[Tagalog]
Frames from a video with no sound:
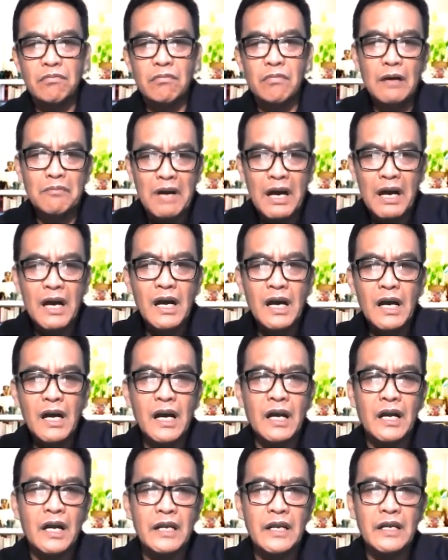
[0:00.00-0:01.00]
Ama
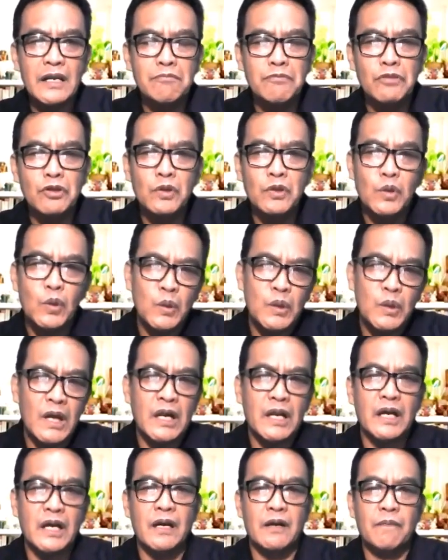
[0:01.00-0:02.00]
ang kanyang bugtong
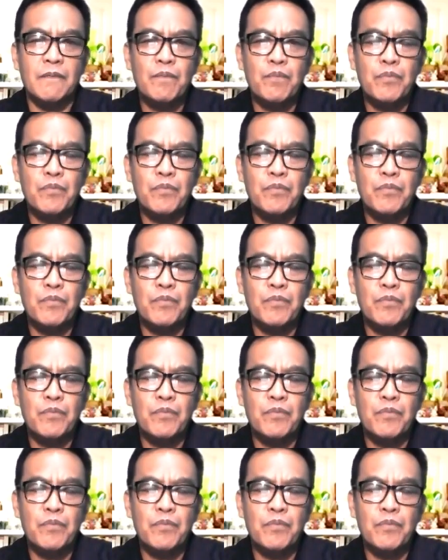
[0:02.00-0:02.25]
na anak